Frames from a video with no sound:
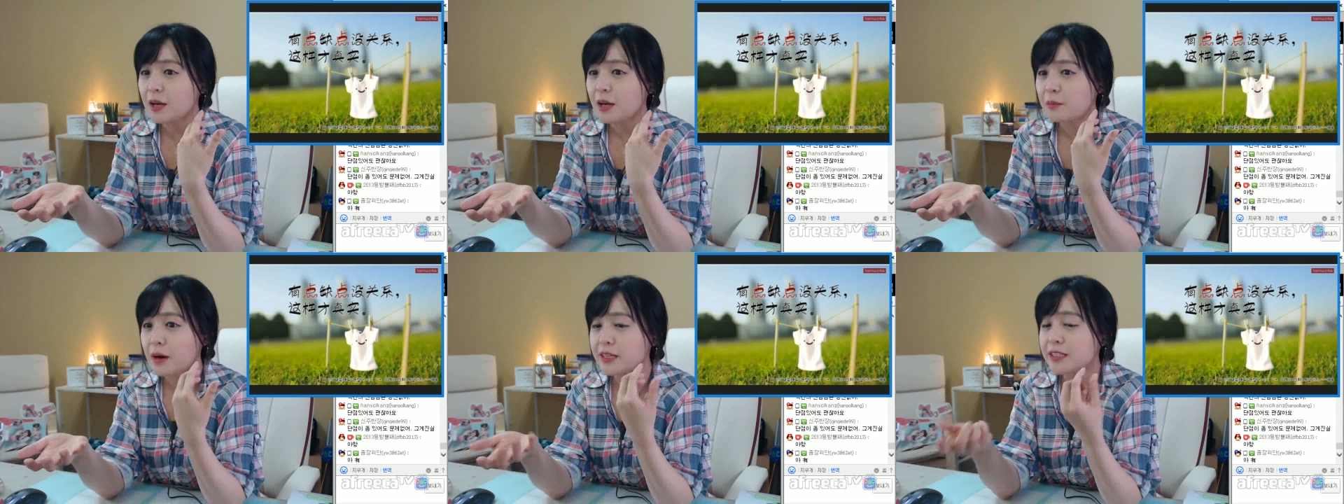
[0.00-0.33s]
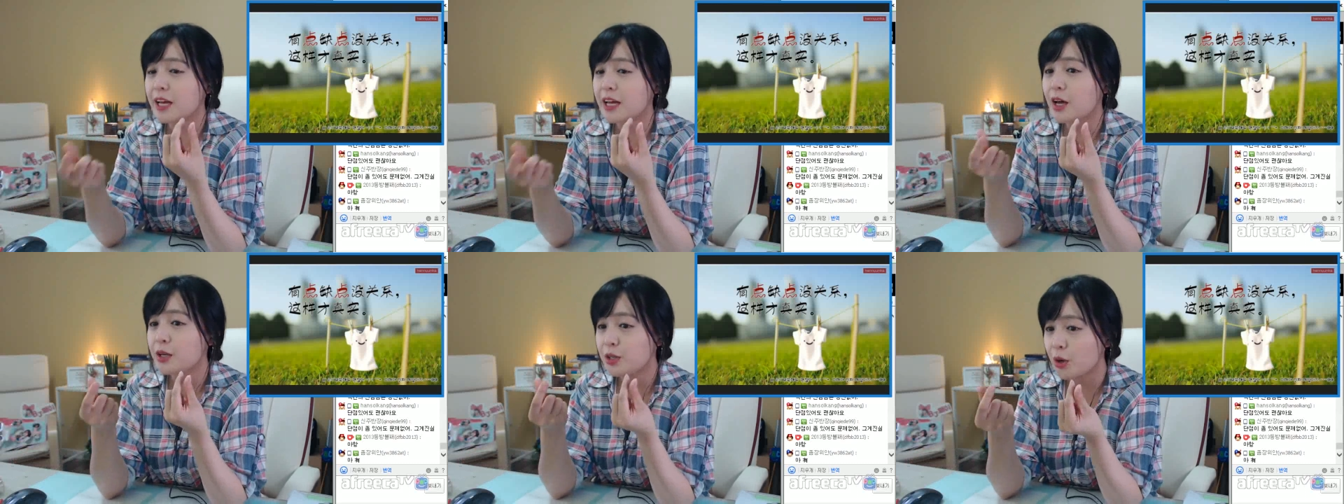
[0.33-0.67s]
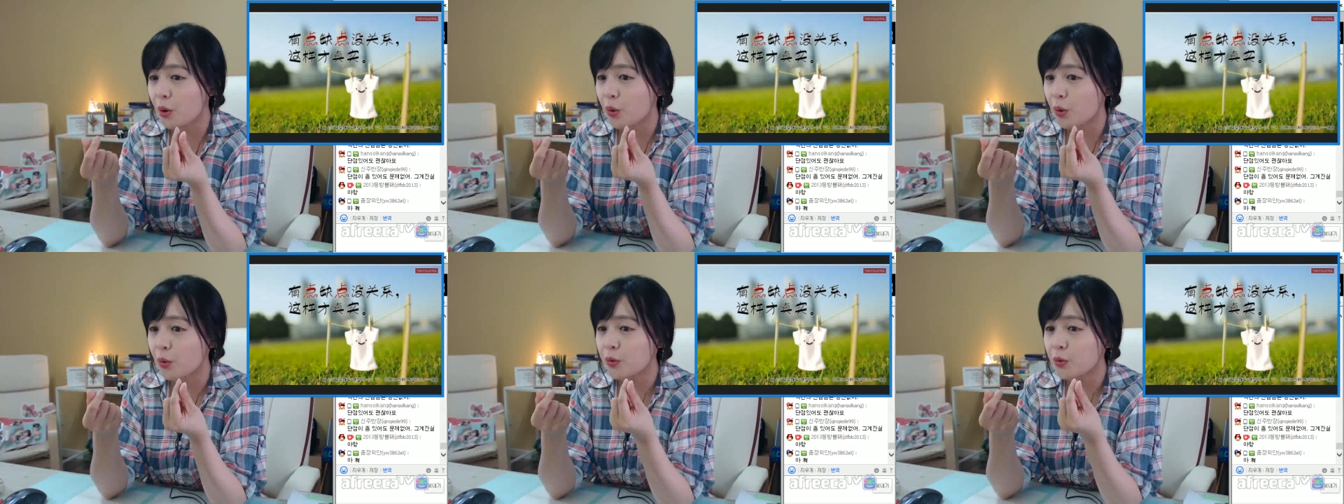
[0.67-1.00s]
맞아요.
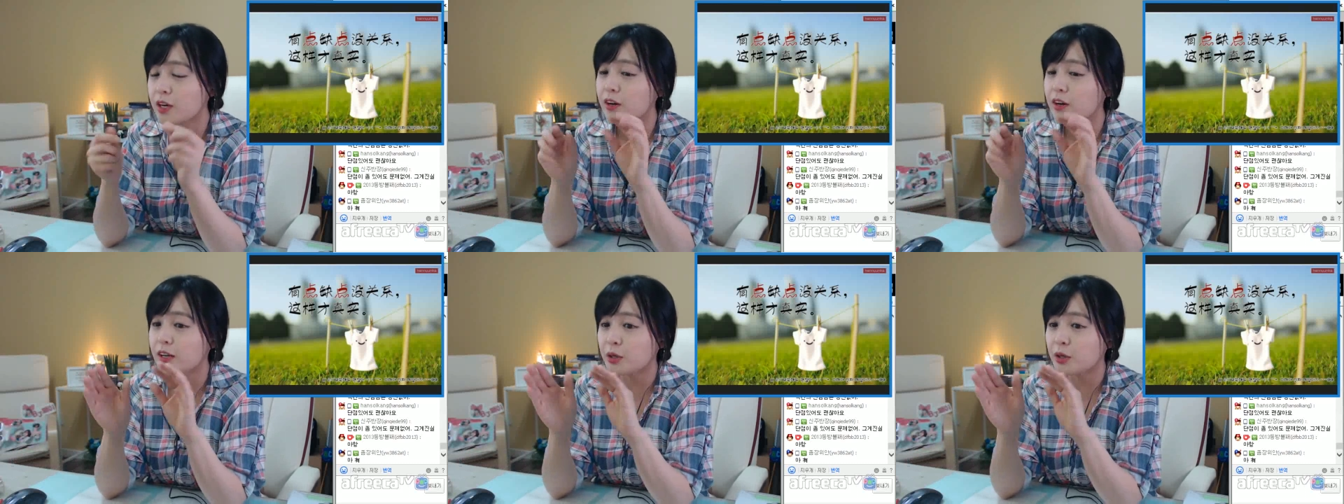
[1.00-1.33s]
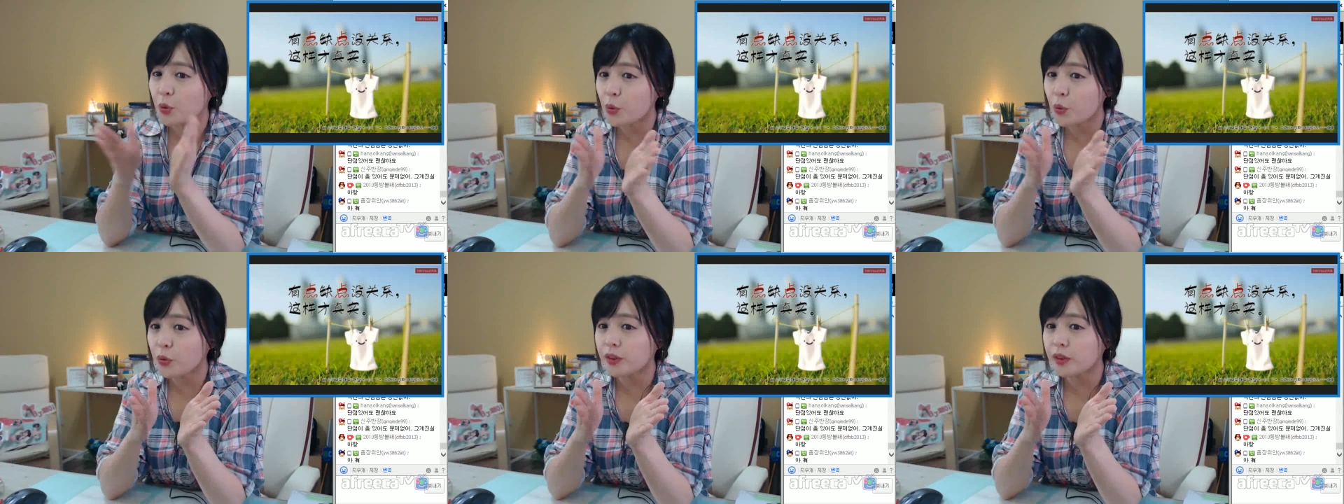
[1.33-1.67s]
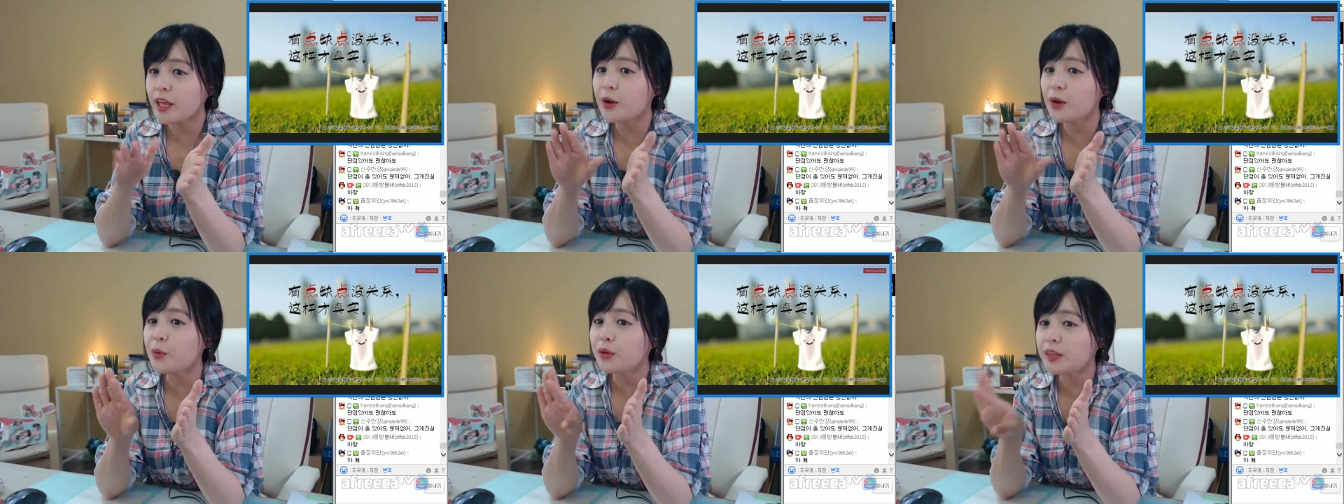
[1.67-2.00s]
요. 이거 그냥 요
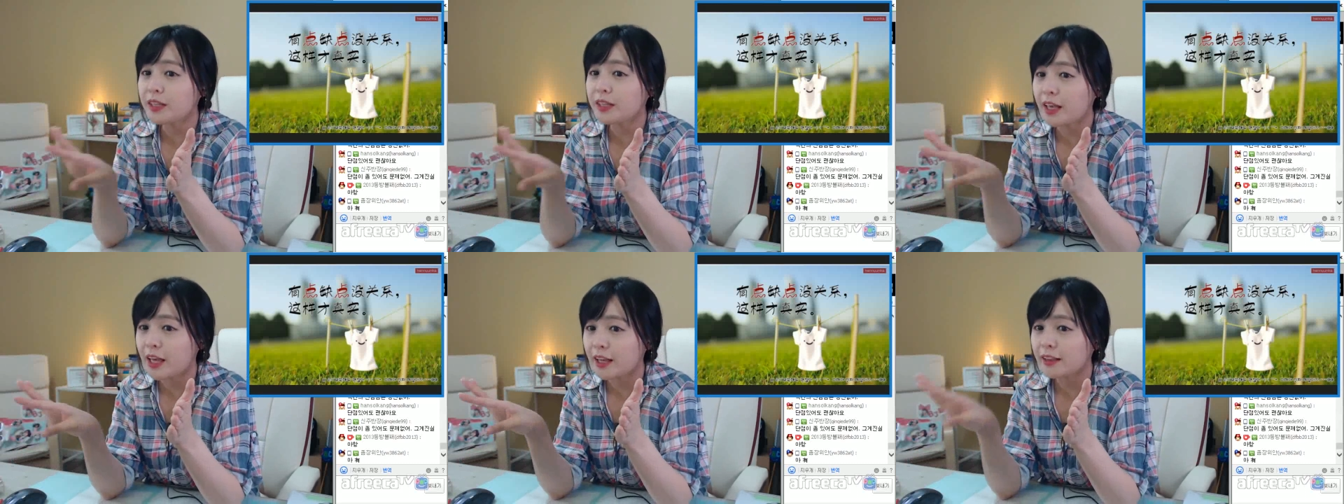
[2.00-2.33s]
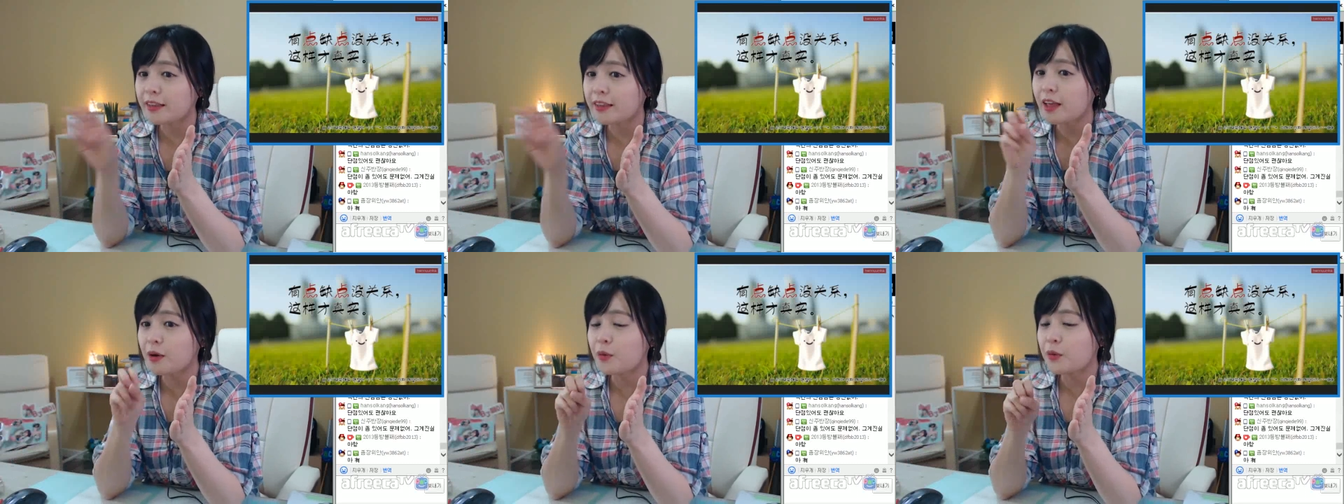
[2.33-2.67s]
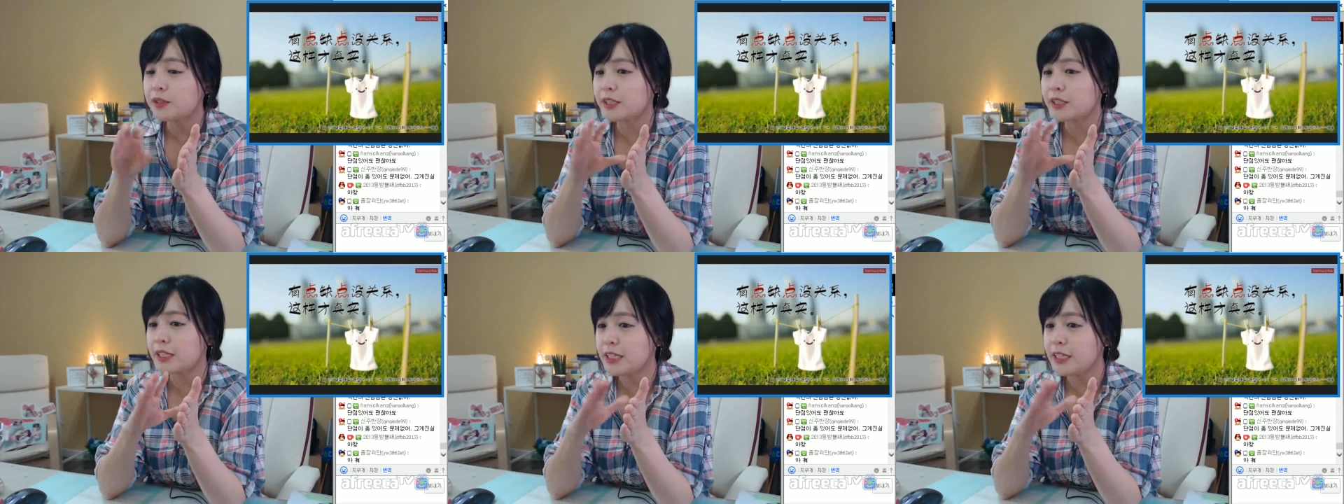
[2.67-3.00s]
떼고 디엔 떼고.
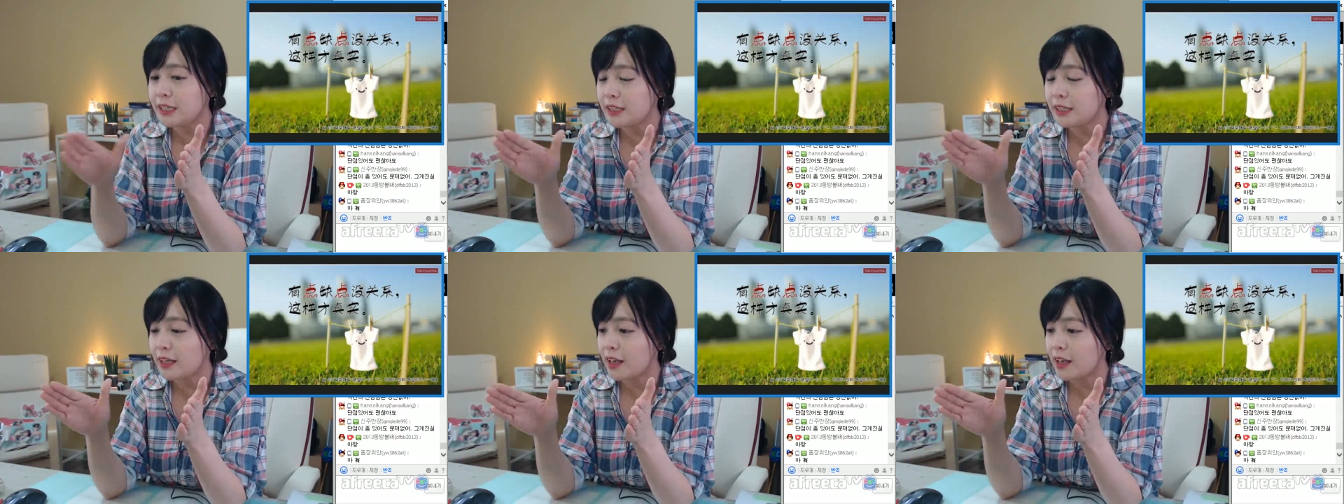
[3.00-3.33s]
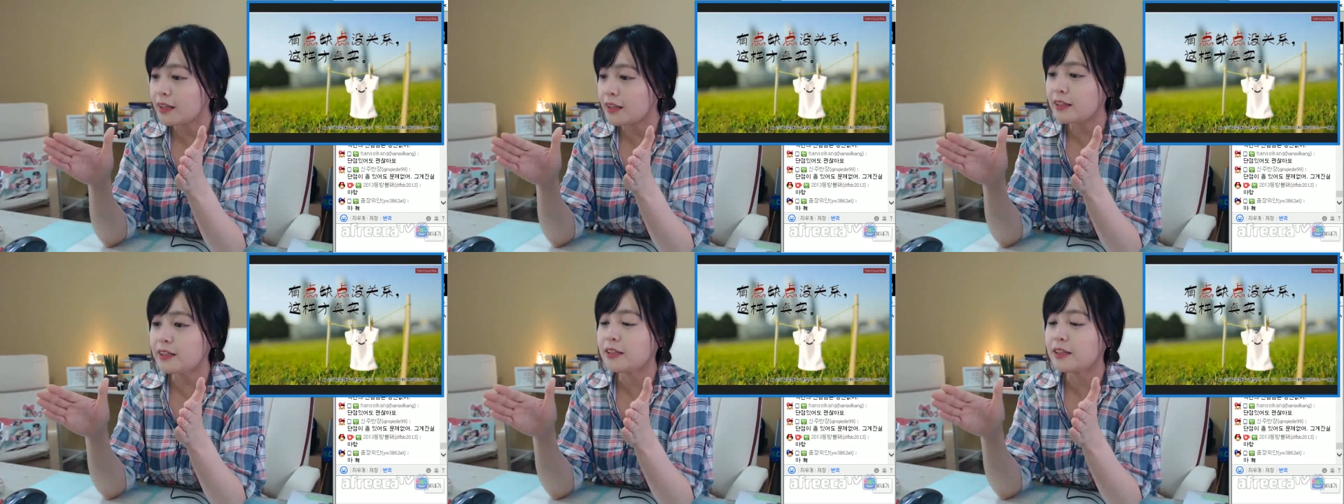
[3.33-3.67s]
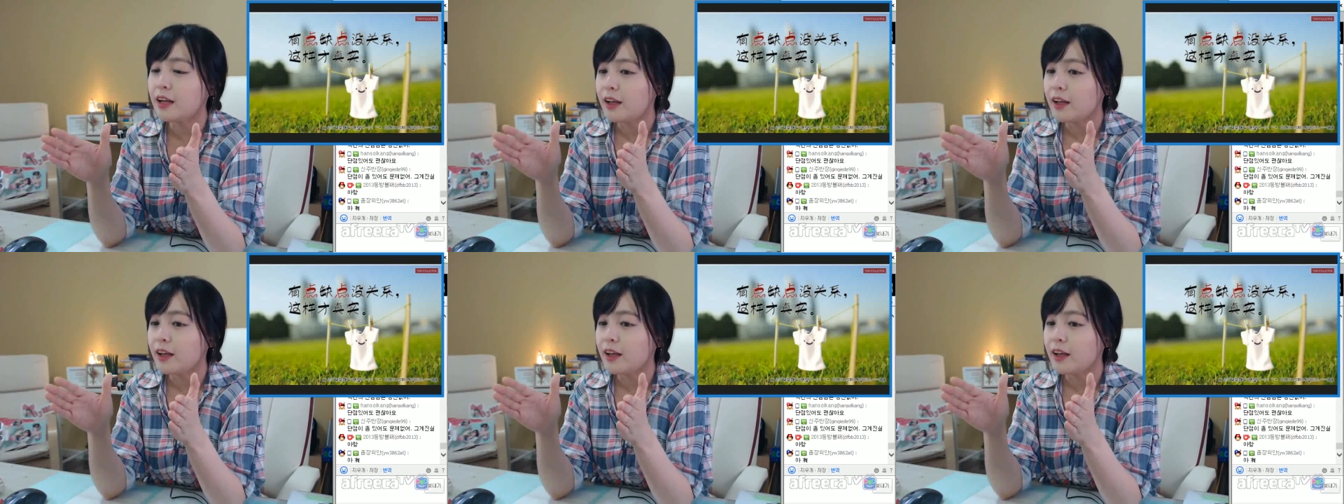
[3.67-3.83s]
그래서 이 디엔을